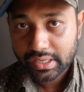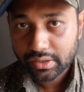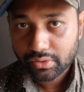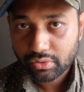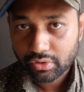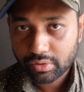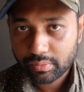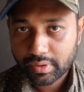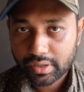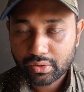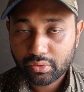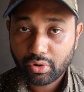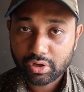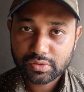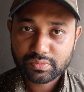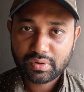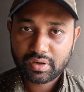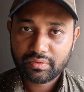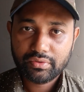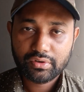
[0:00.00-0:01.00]
যারা করে বেড়েন ওয়াজ
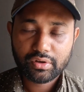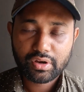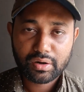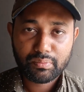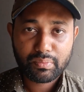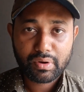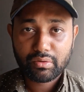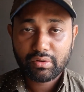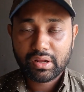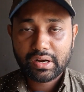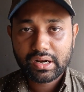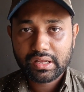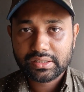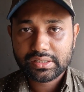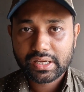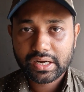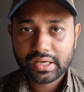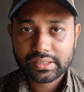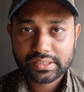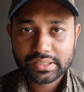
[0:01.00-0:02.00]
মাহফিল করেন মাওলানা
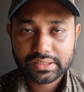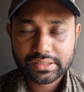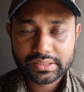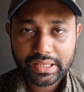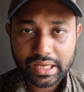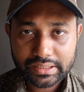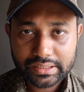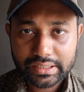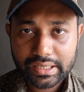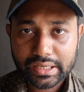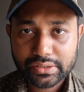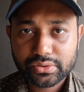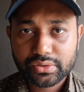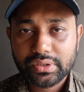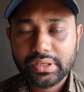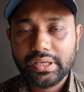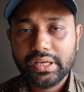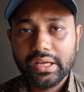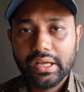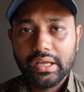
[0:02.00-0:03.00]
যারা আছেন তাদের
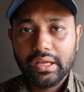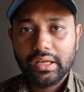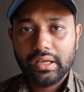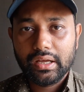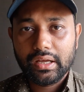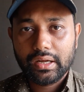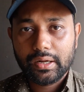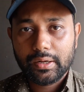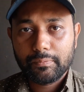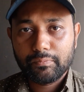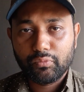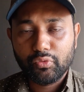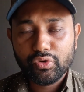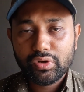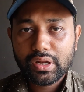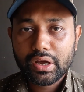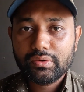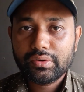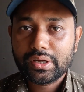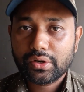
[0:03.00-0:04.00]
আসলে
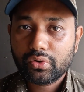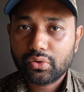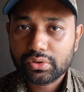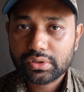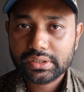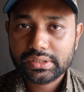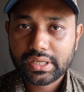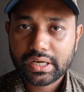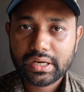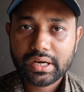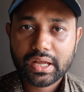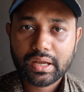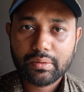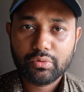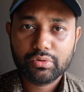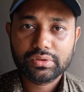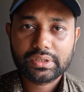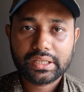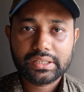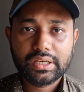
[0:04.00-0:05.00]
মূল্যায়নটা করতে জানে না
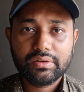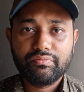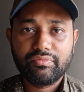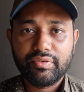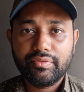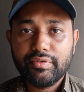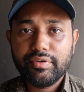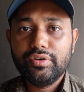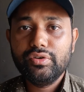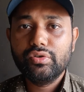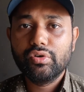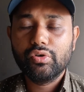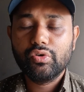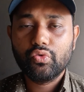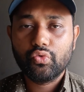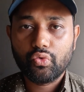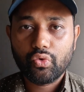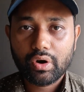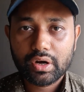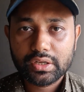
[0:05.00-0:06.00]
এবং তাদের বিভিন্ন
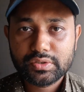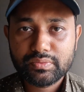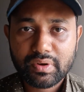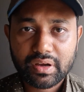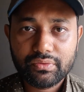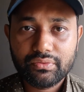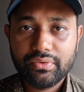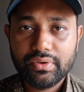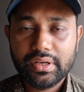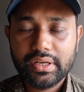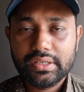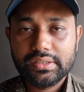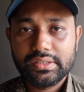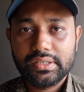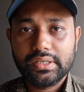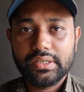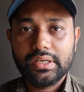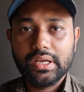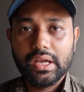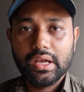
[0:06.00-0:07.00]
ওয়াজ মাহফিলের
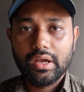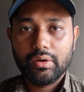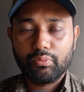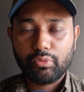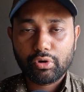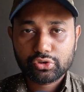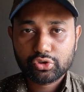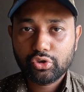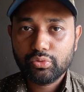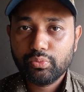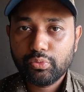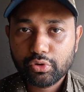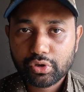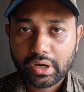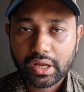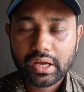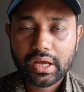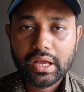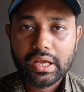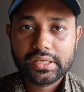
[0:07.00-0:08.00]
যেই
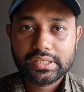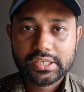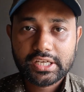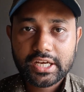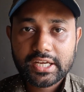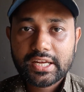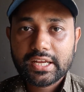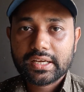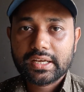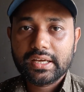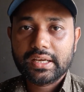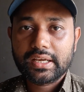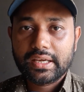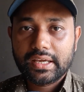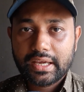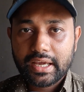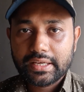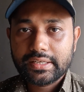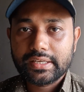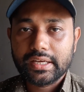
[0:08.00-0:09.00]
বক্তব্যটা সেটাকে
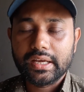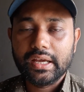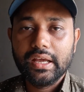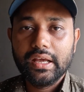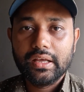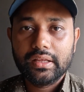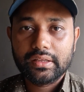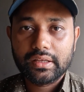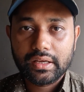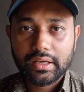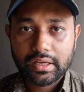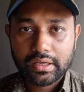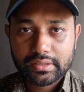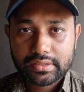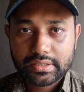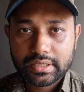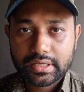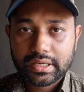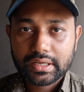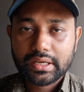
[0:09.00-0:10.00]
কেটে
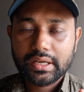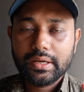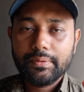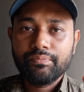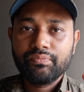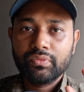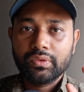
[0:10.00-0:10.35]
সেটাকে